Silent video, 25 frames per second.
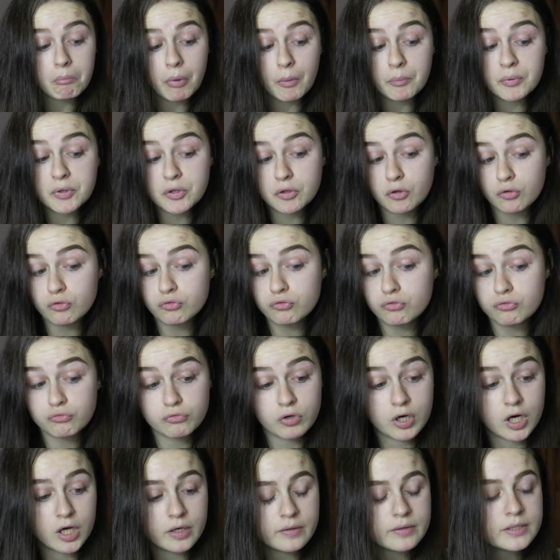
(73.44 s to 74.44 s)
pilote
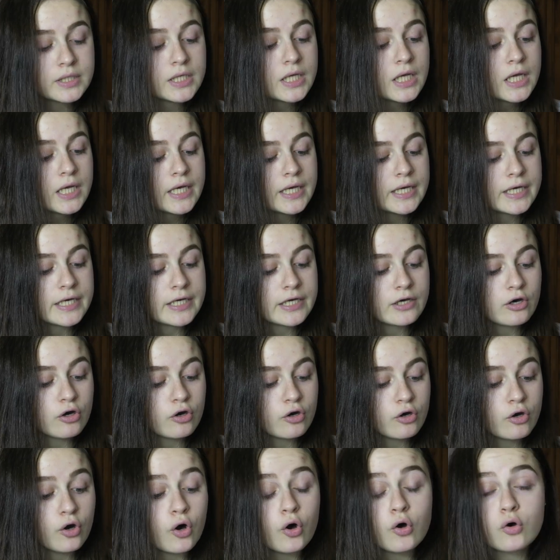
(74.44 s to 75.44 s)
voilà. Et
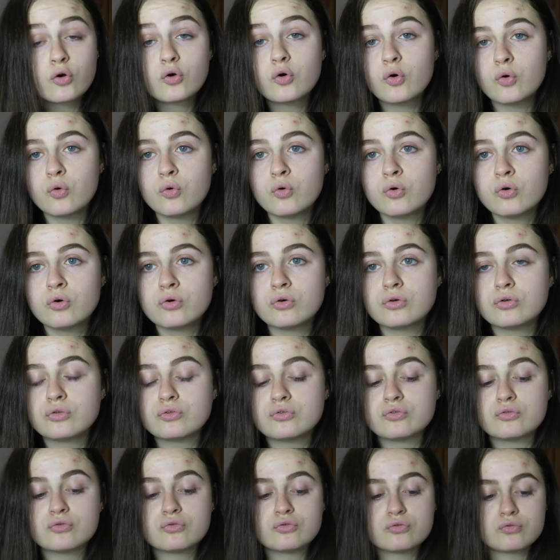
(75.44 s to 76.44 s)
euh, en gros, euh,
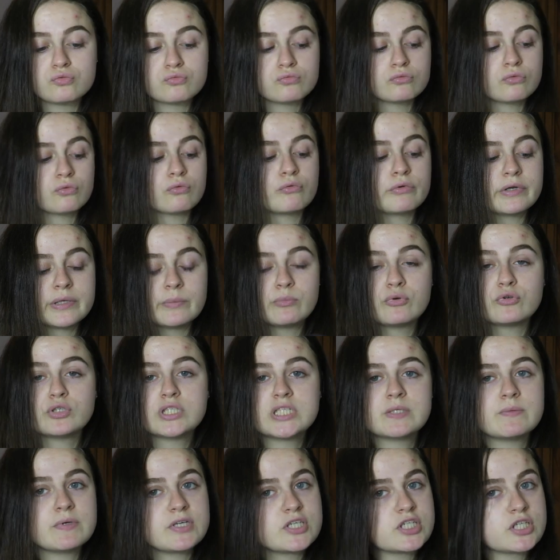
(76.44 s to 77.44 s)
ce sont euh, les
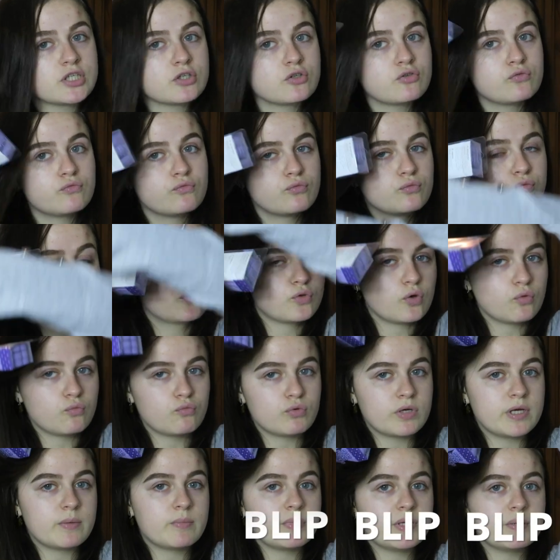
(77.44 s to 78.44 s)
petits machins que vous
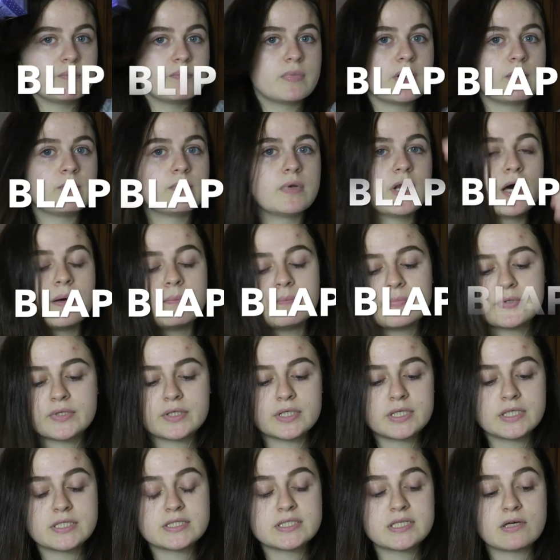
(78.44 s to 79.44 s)
enroulez, blap,
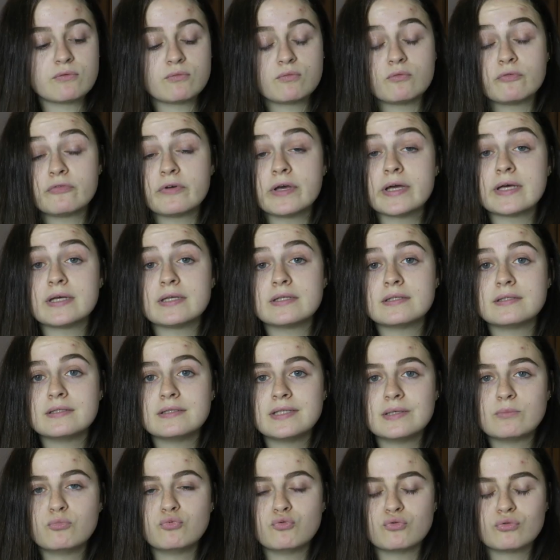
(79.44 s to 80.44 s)
et ça vous fait
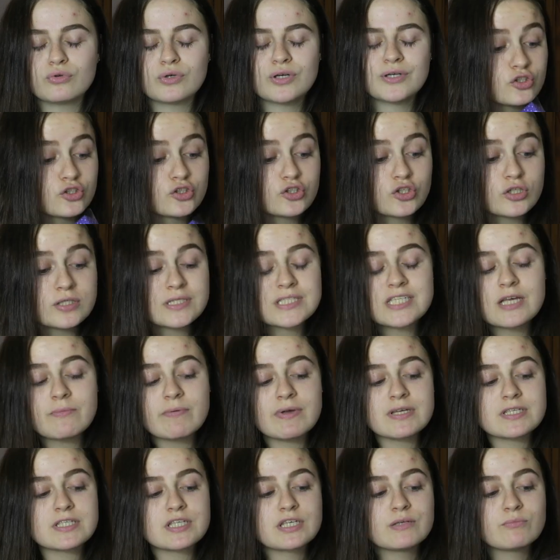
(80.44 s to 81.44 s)
des boucles. Je ne sais
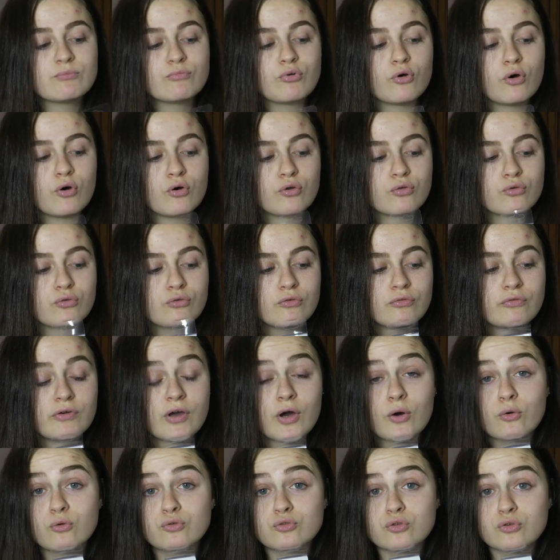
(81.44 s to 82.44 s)
pas ce qui me prend de le
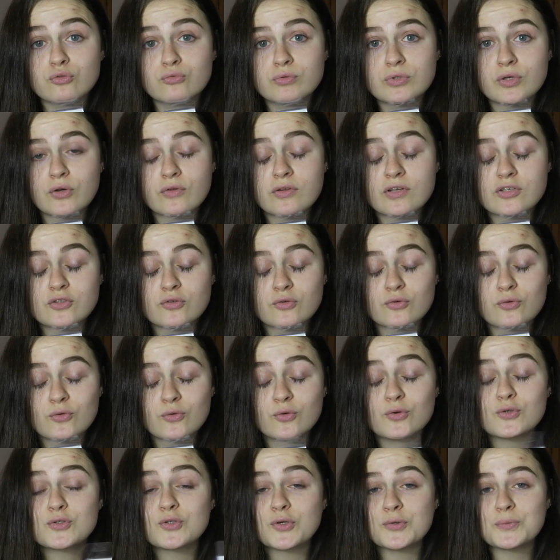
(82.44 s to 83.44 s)
faire aujourd'hui, en sachant
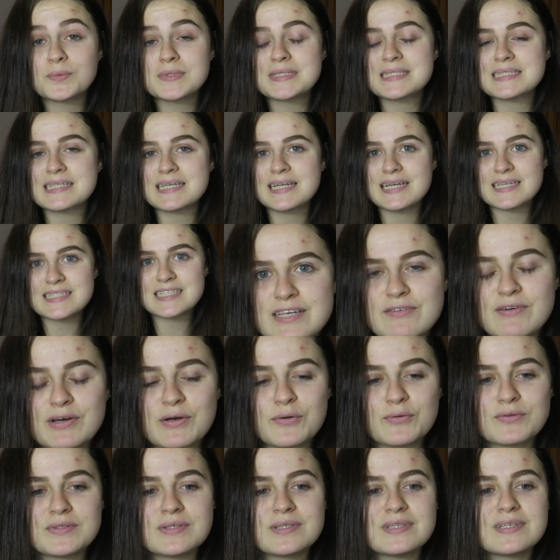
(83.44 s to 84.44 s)
qu'aujourd'hui c'est la
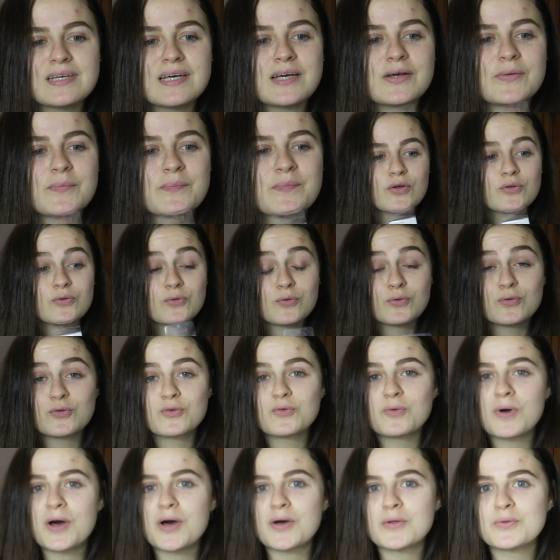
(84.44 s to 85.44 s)
Saint-Valentin. Ce
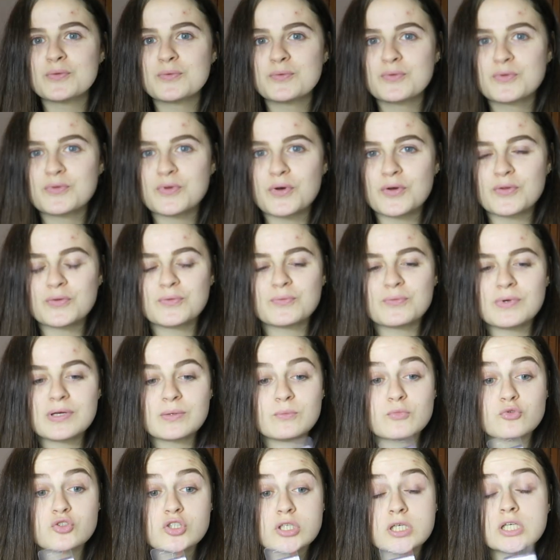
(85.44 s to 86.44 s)
soir, nous sortons
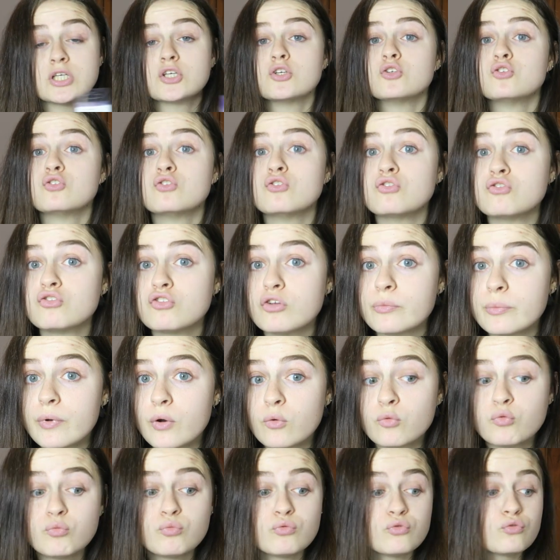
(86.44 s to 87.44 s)
avec mon chéri, je ne sais pas
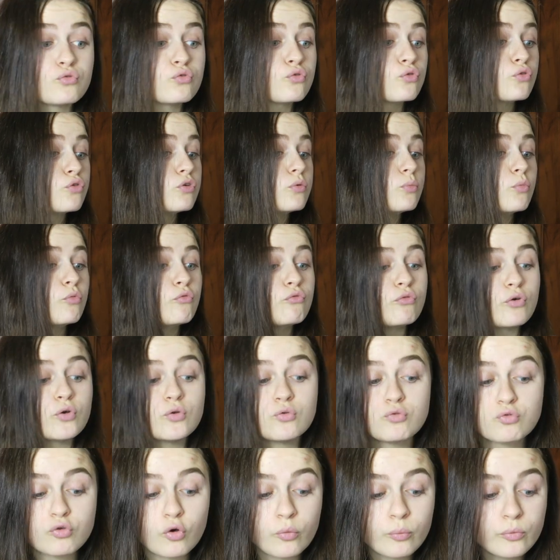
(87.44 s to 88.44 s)
où, puisqu'il me fait
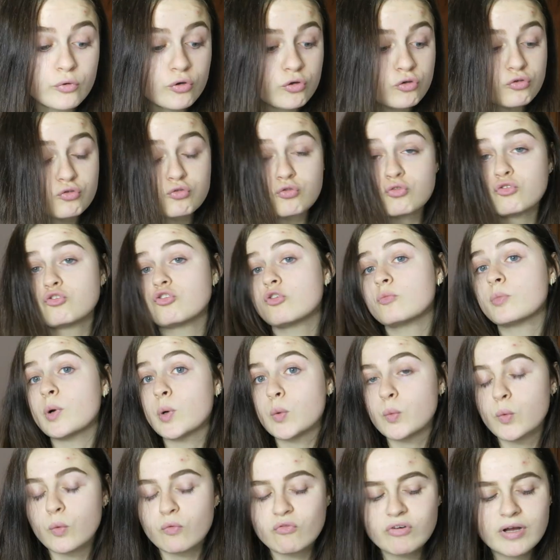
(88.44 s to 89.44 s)
une surprise, je ne sais pas
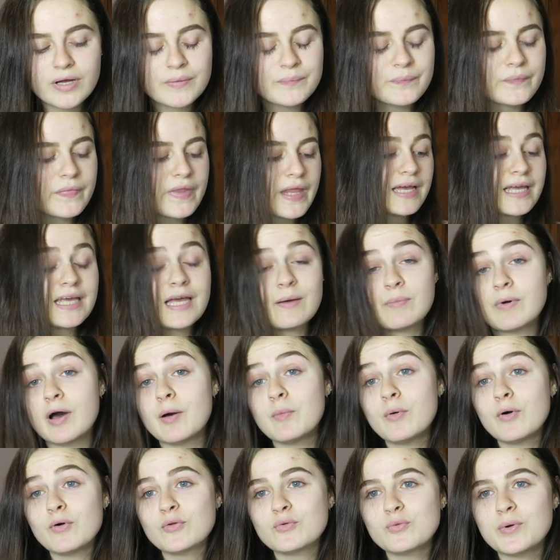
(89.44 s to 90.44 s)
où on va. Et
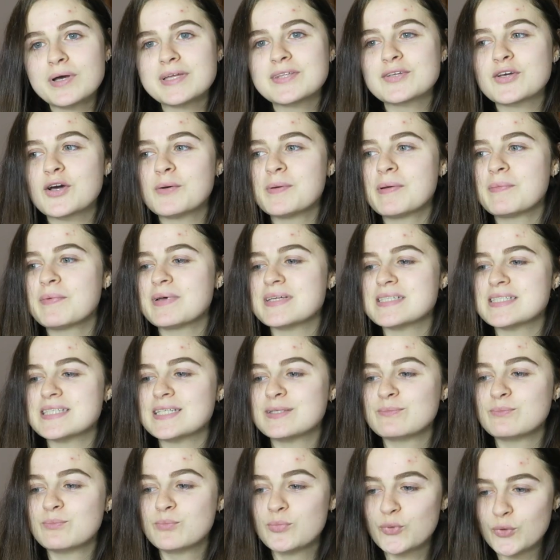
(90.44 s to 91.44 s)
apparemment, on doit être quand même
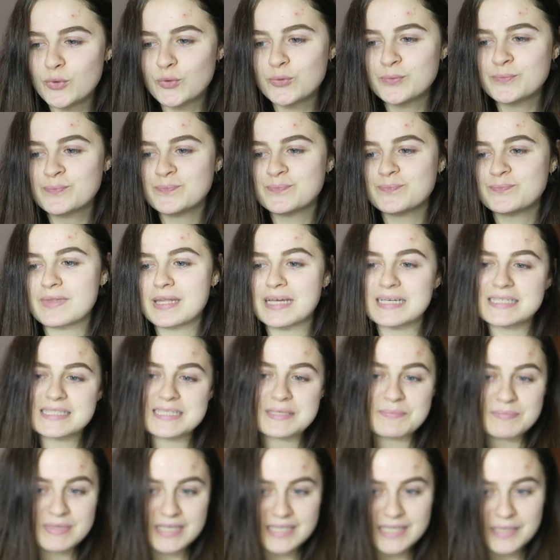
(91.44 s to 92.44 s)
assez beau
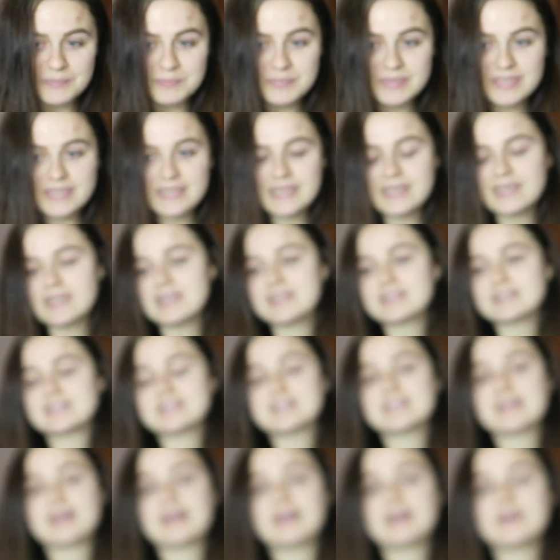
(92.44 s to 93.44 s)
assez bien habillé,
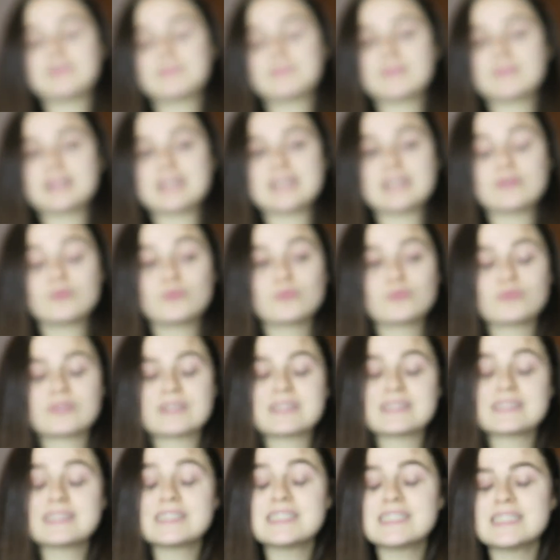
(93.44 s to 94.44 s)
etc. Et donc
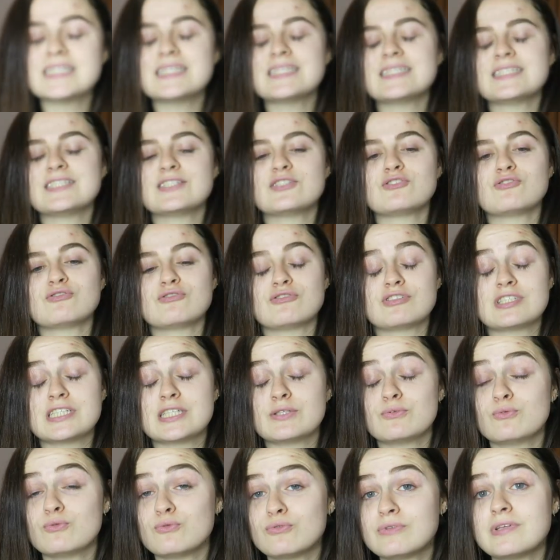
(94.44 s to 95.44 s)
si
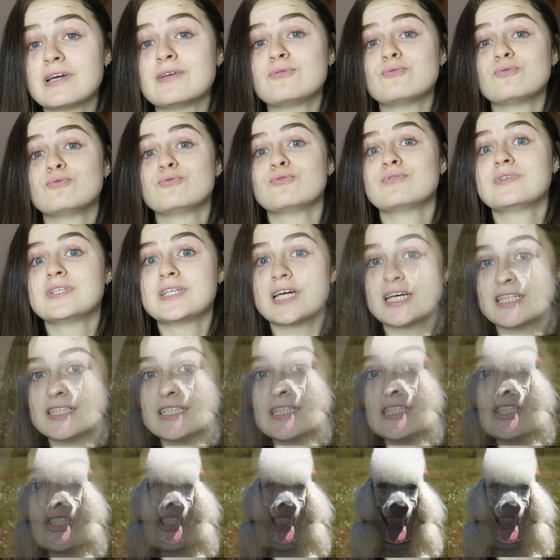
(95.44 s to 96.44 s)
j'ai une tête de
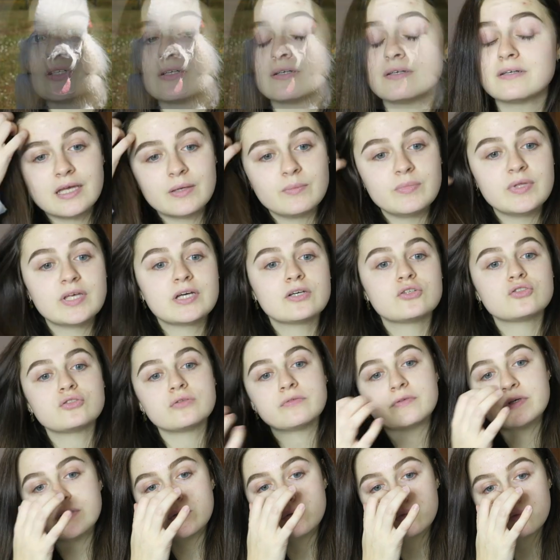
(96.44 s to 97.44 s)
caniche, eh bien je
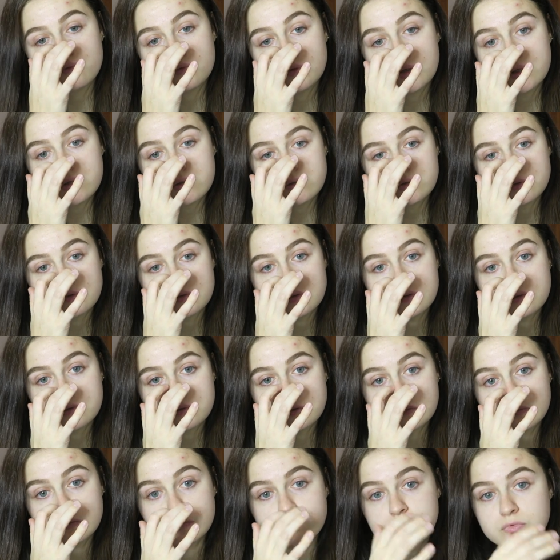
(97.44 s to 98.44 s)
vais devoir euh,
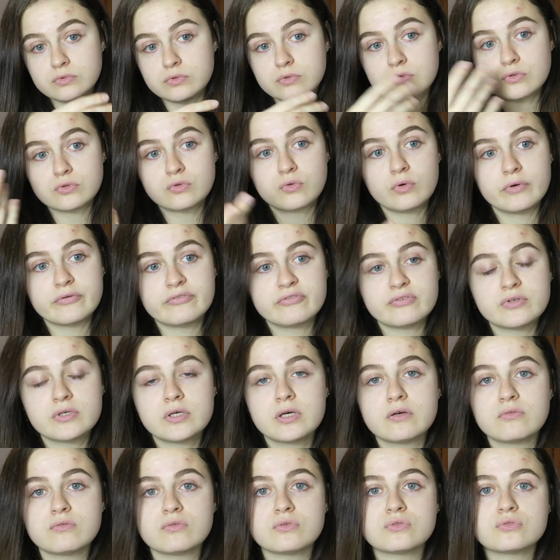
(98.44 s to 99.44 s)
me recoiffer
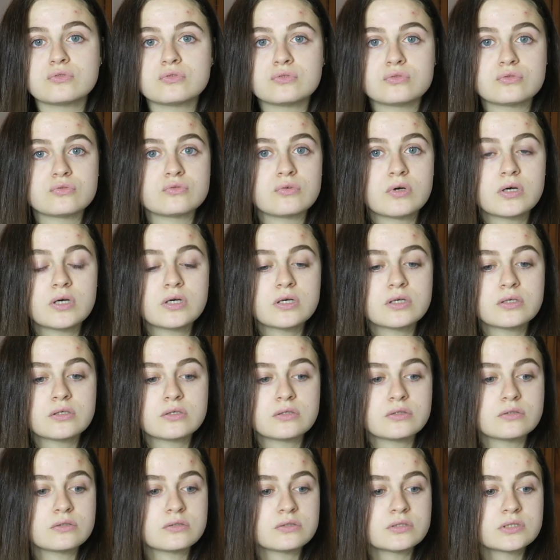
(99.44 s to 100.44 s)
avant ce soir,
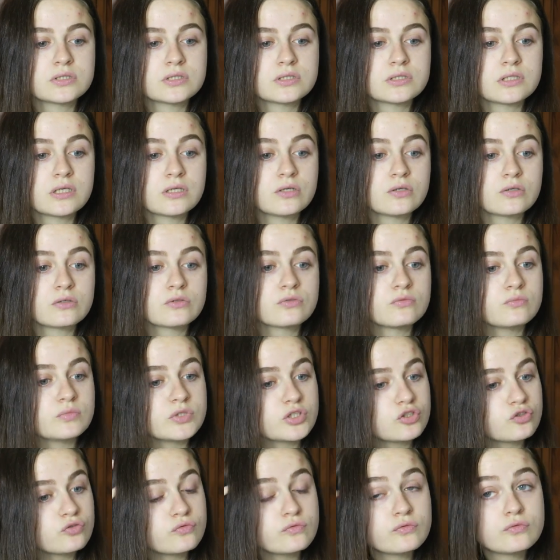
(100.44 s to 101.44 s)
euh, alors que
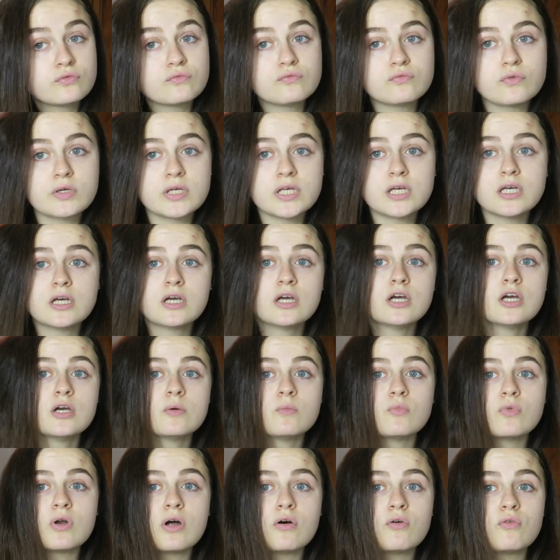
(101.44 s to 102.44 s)
mes cheveux, vous voyez,
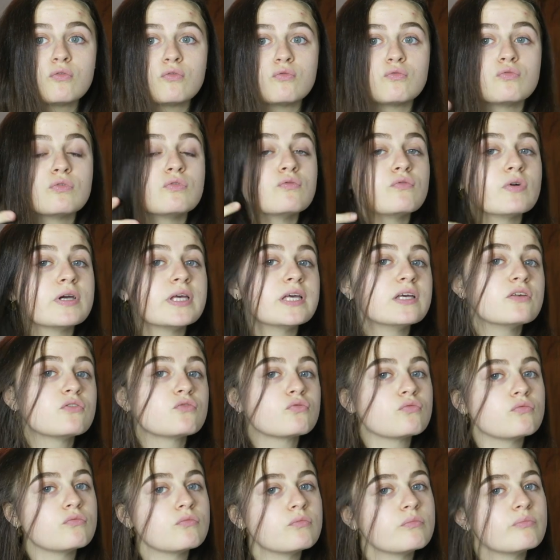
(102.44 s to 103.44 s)
bon là vous le voyez, ils
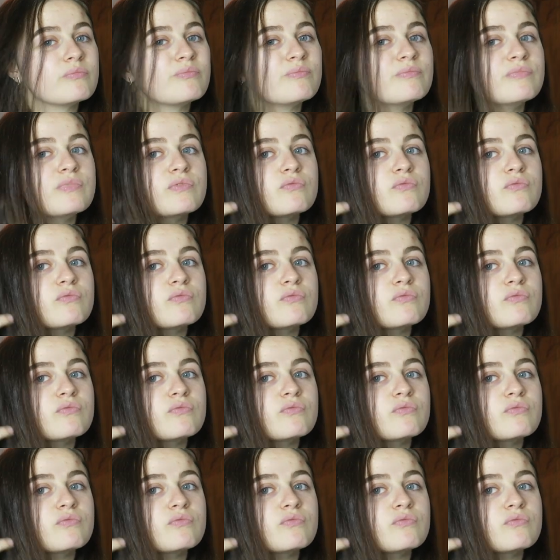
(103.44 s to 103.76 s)
sont,